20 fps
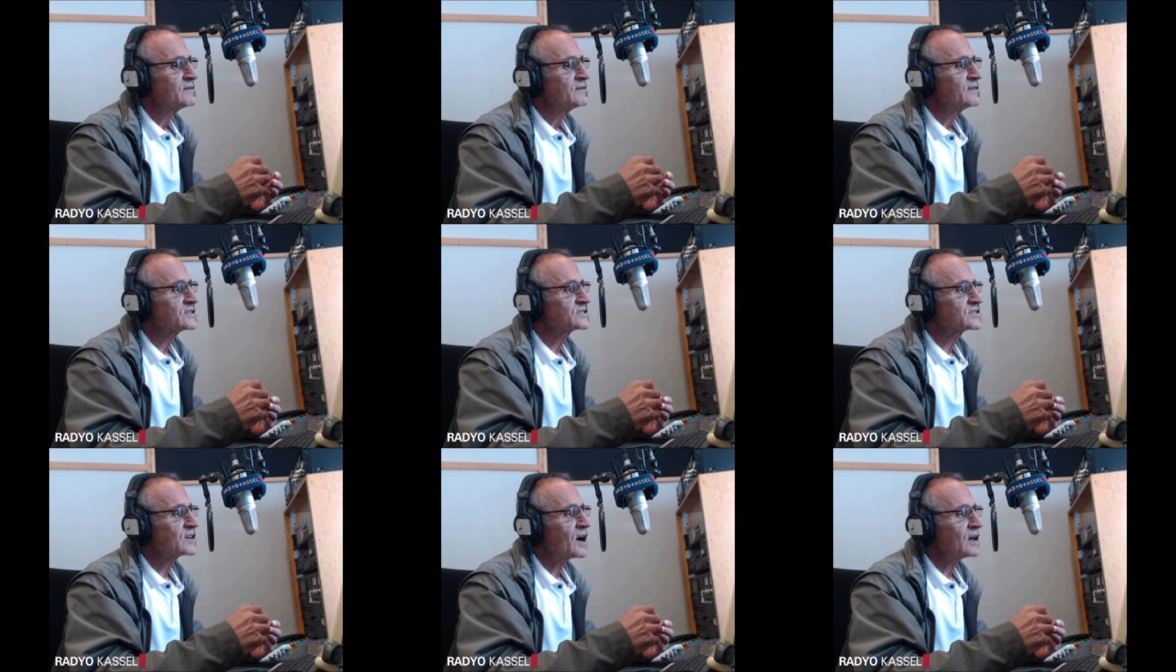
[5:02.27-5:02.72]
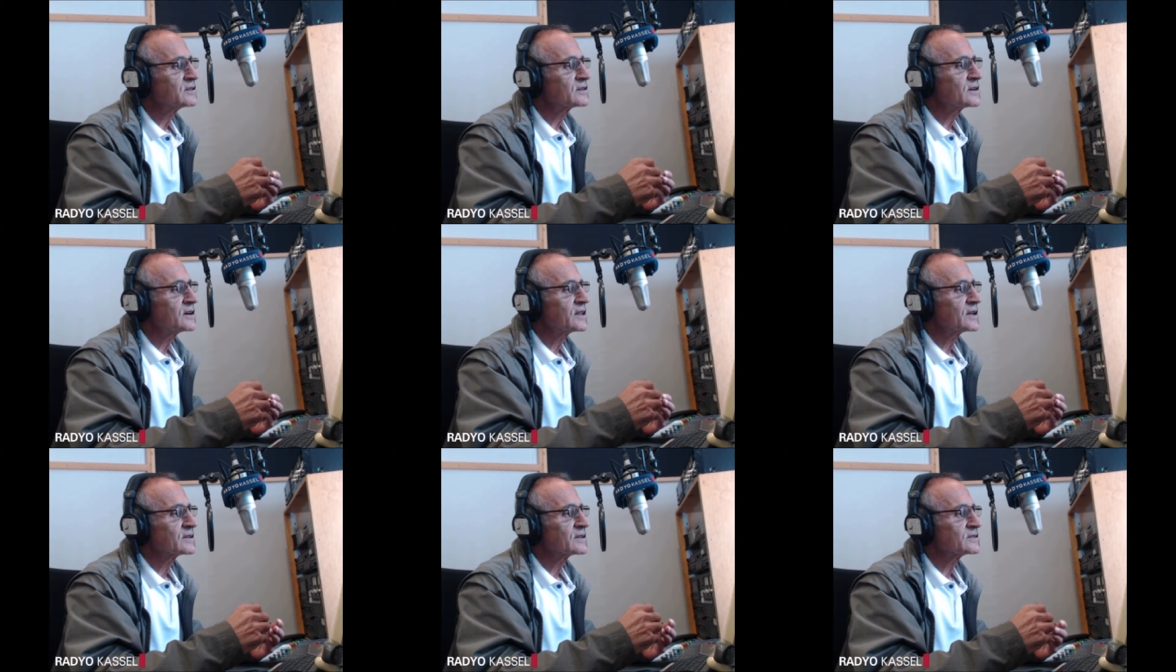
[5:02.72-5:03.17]
ve
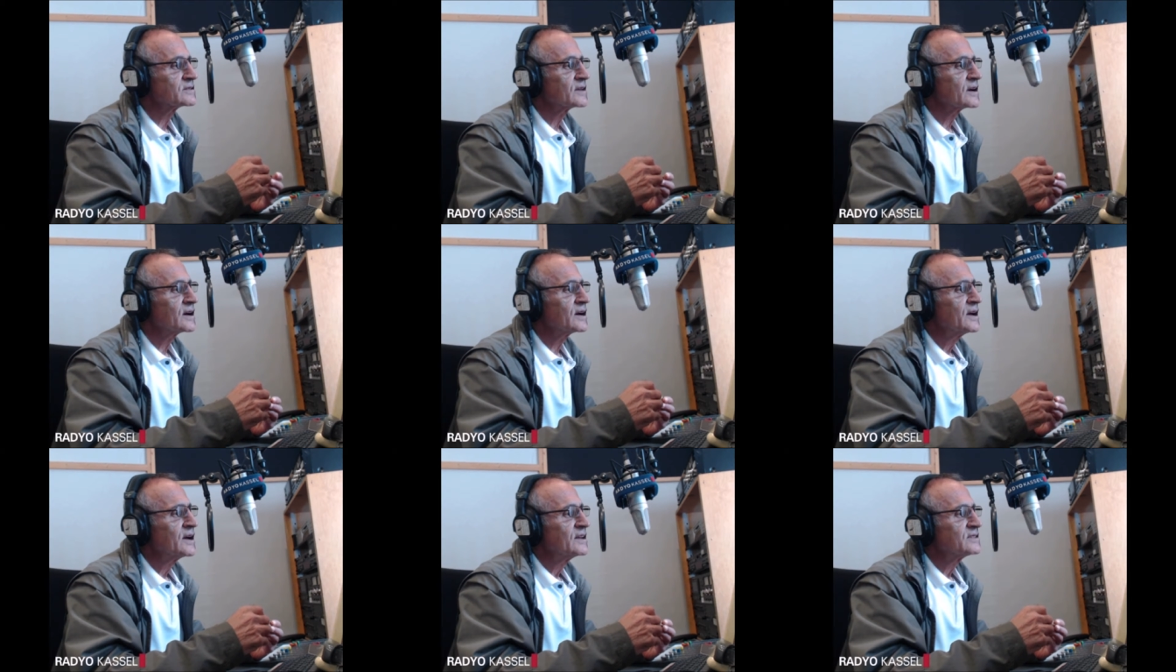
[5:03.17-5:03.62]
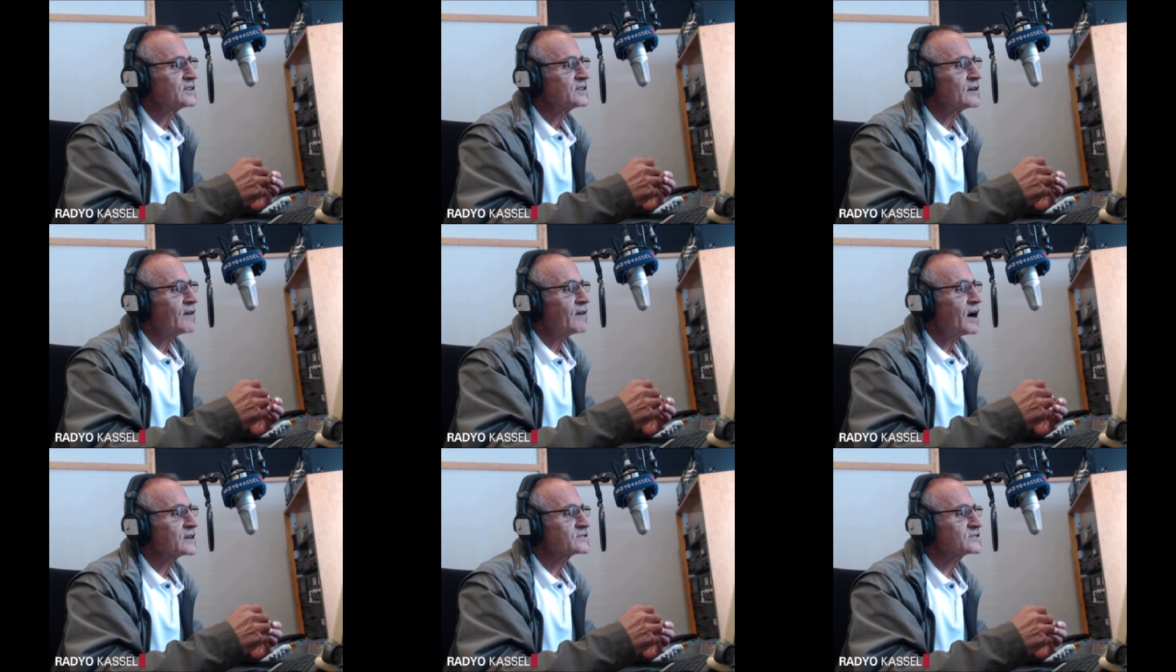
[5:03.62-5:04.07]
sağlık alanında
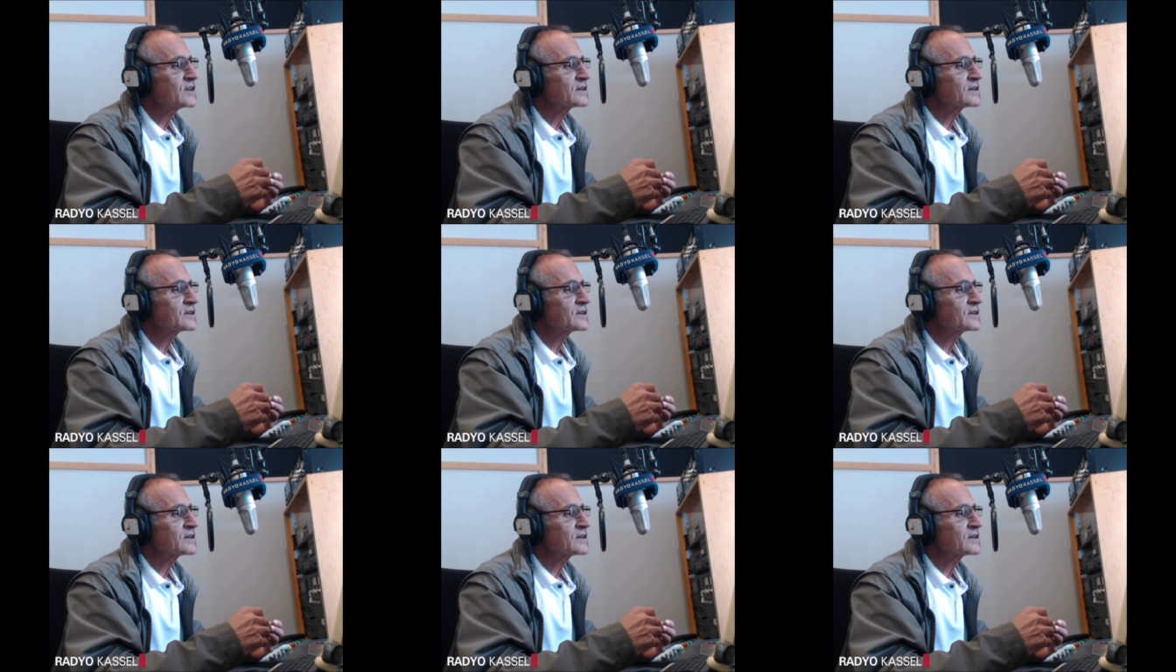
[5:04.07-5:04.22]
devasa